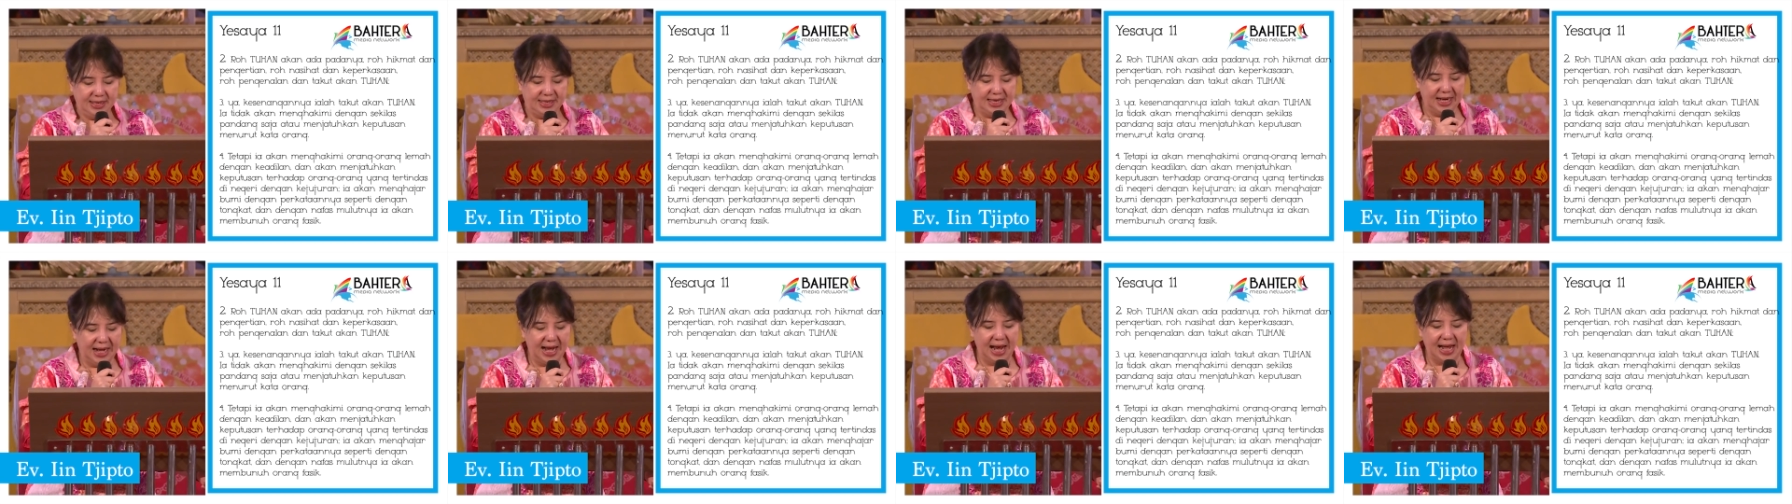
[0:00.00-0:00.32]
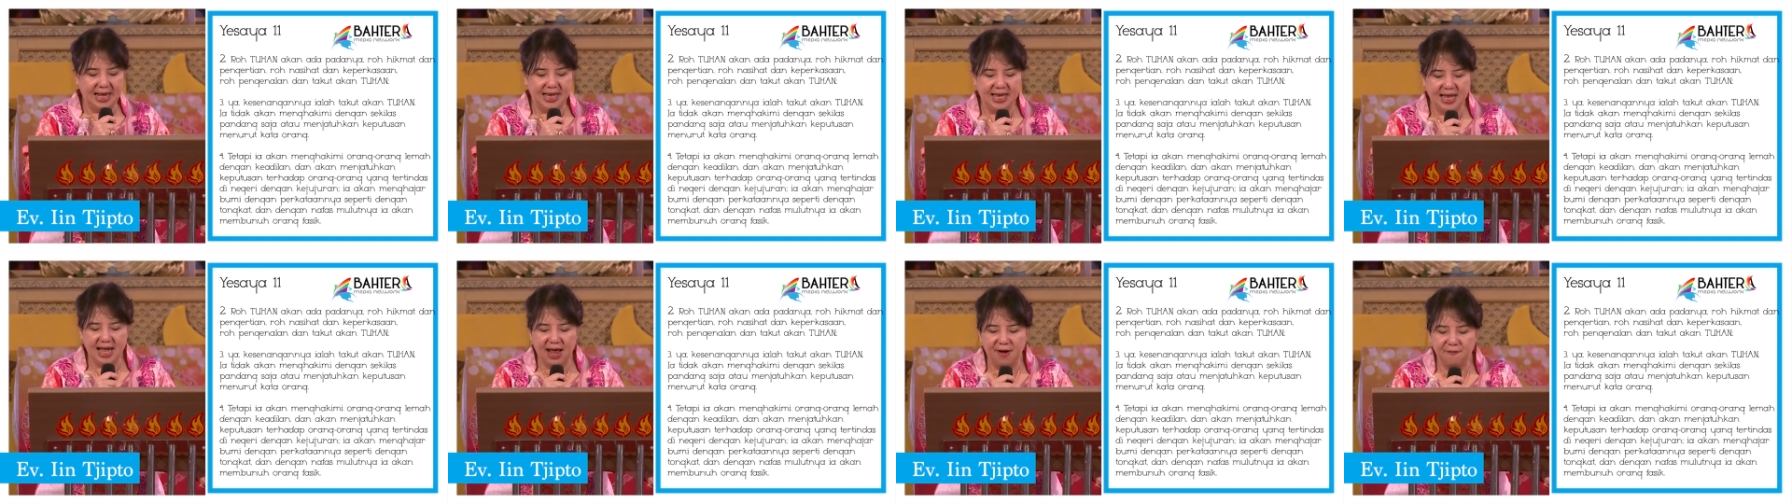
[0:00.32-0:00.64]

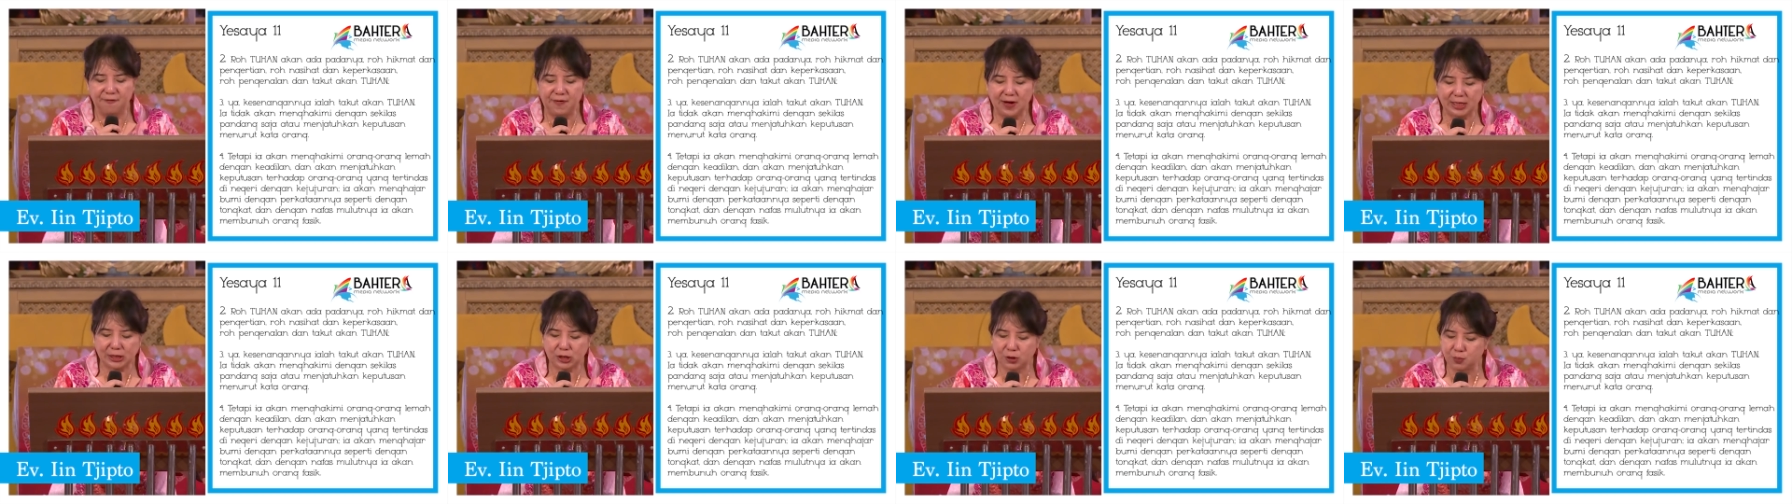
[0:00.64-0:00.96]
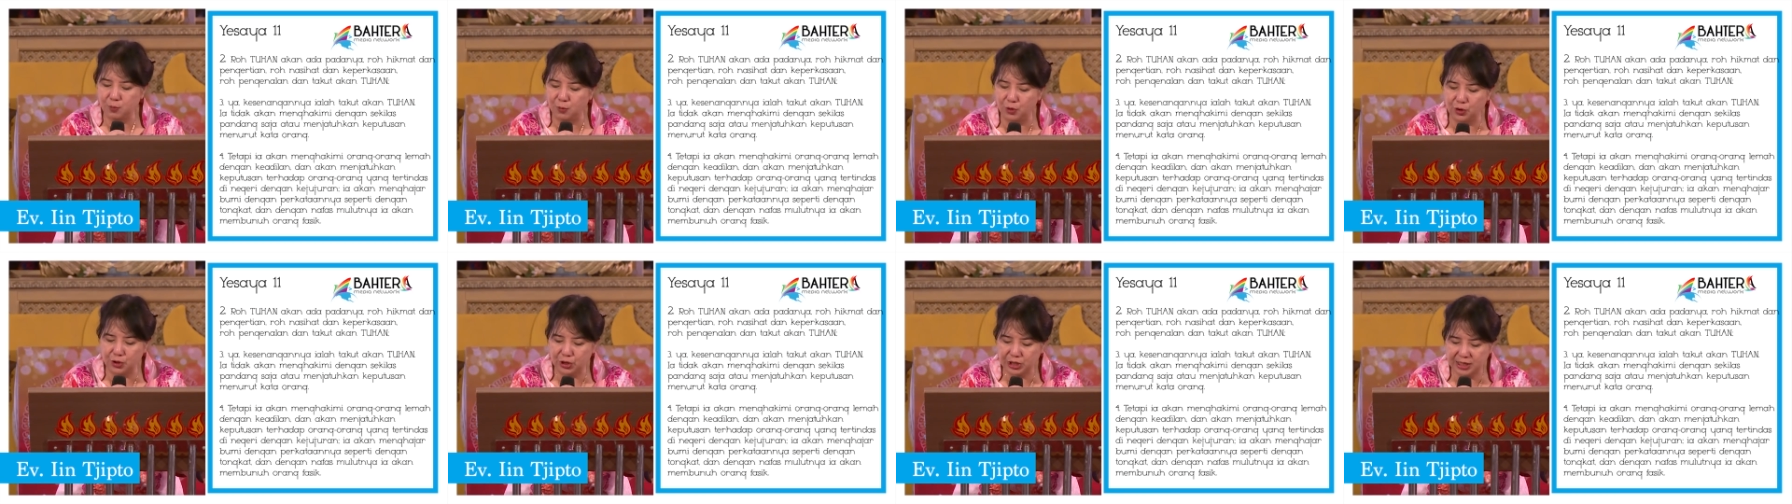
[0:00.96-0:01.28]
Dengan nafas
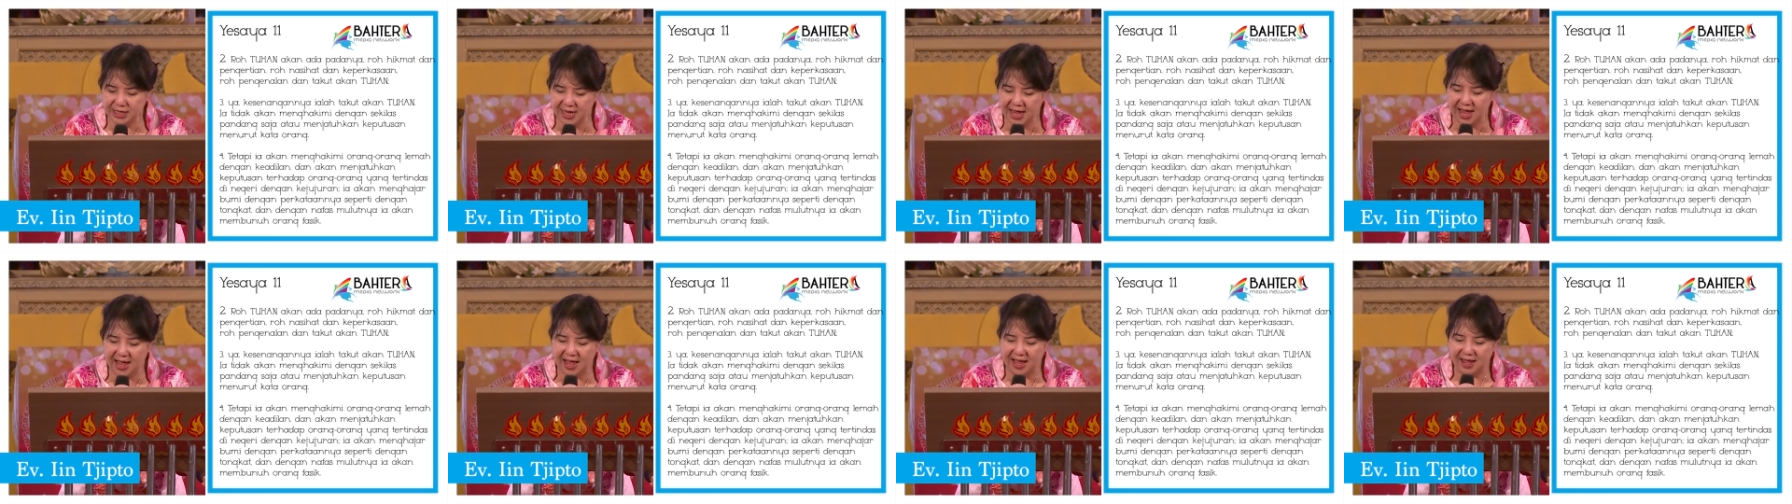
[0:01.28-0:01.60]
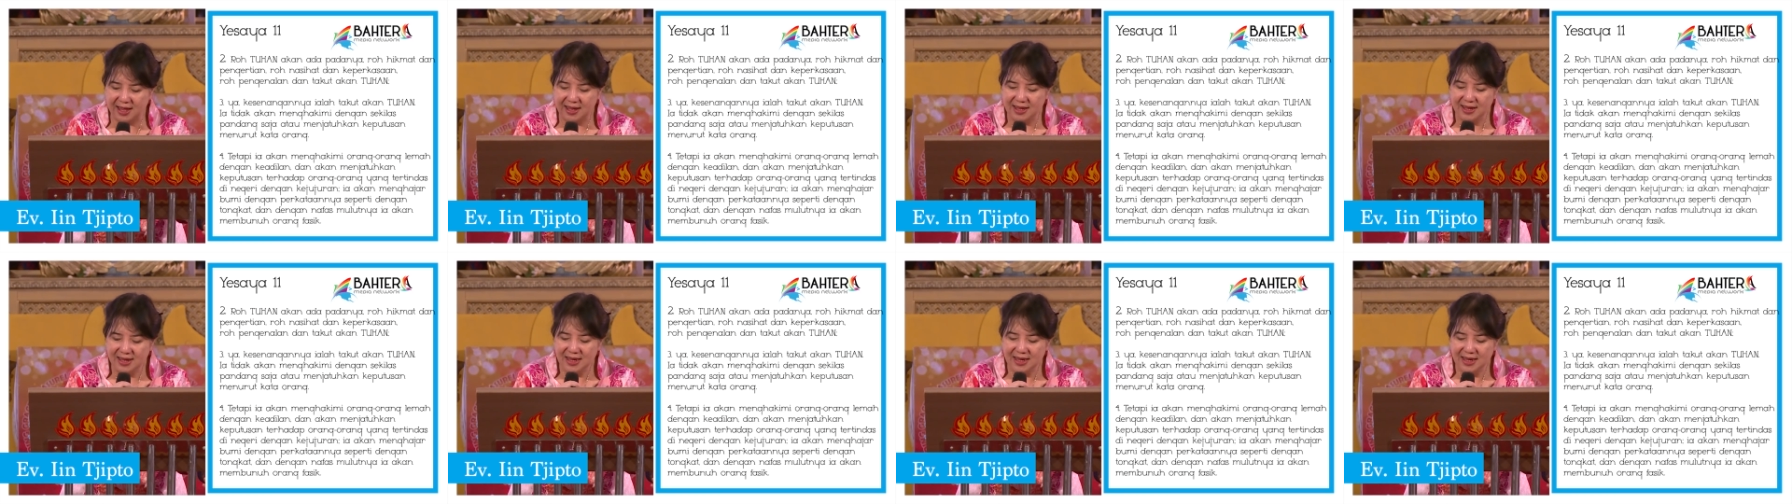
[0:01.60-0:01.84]
mulutnya,